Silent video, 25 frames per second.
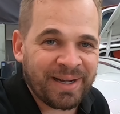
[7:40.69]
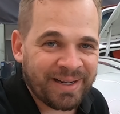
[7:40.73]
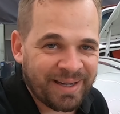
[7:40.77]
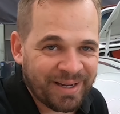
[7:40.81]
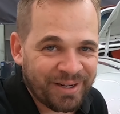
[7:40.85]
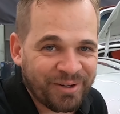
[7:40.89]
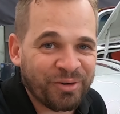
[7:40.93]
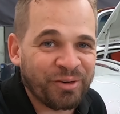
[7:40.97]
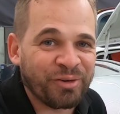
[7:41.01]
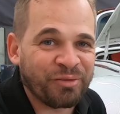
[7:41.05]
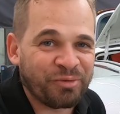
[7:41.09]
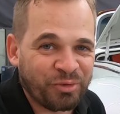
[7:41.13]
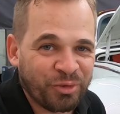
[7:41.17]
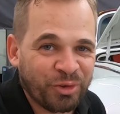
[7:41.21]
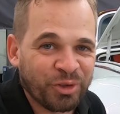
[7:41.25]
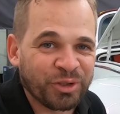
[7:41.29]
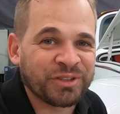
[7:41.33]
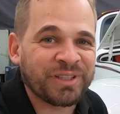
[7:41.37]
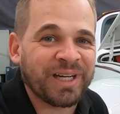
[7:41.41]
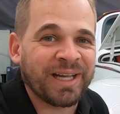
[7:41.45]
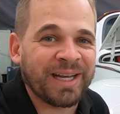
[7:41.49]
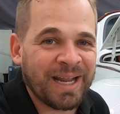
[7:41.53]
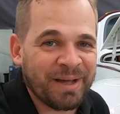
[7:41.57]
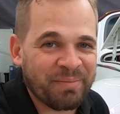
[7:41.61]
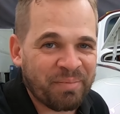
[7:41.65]
Aqui no hum,
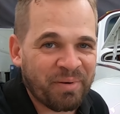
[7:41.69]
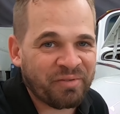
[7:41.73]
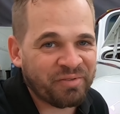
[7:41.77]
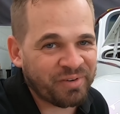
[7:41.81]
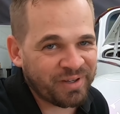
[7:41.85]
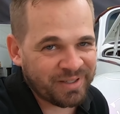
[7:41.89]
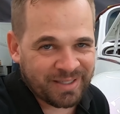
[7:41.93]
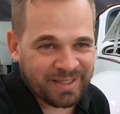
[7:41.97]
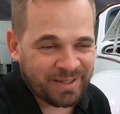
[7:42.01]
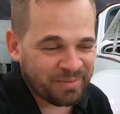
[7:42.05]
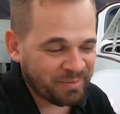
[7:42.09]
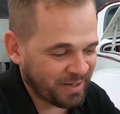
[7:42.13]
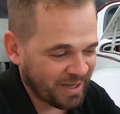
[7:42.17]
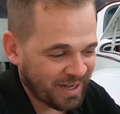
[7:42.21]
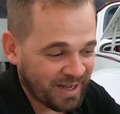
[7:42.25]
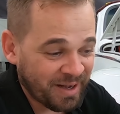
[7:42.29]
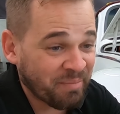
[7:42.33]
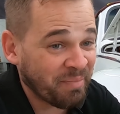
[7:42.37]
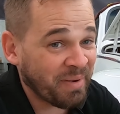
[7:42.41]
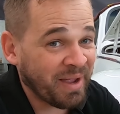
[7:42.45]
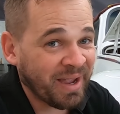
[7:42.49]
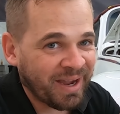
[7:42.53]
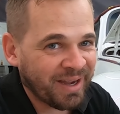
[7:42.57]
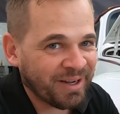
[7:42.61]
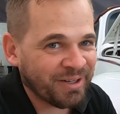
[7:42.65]
Fusca dá para fazer, porque ele é
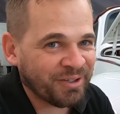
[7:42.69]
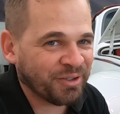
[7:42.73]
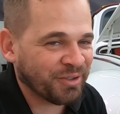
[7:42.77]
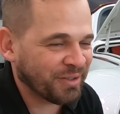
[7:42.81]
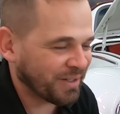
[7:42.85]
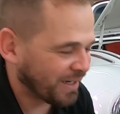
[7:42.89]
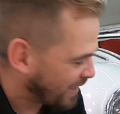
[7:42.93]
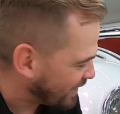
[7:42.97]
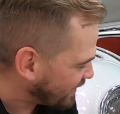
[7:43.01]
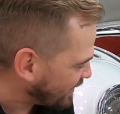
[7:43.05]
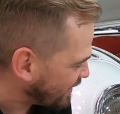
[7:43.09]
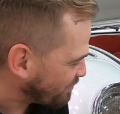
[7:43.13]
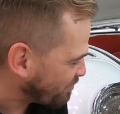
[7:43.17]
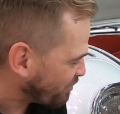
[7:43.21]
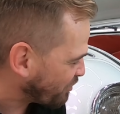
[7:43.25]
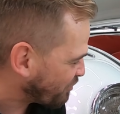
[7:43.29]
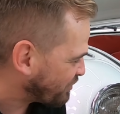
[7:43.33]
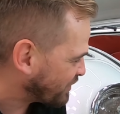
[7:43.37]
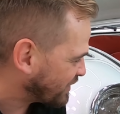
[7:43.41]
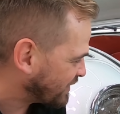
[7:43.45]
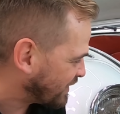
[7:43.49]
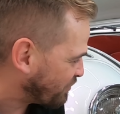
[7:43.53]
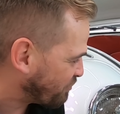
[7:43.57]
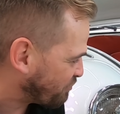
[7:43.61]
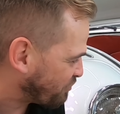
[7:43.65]
bem arredondado, dá para
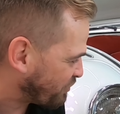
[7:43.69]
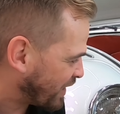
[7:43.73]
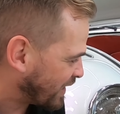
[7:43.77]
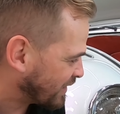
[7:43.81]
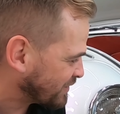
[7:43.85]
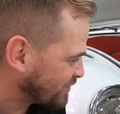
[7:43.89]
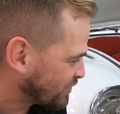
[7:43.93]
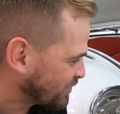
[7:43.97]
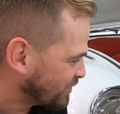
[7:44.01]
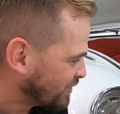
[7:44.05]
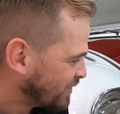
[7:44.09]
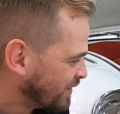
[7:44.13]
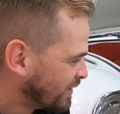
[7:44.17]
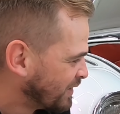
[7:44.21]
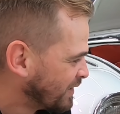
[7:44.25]
fazer fácil.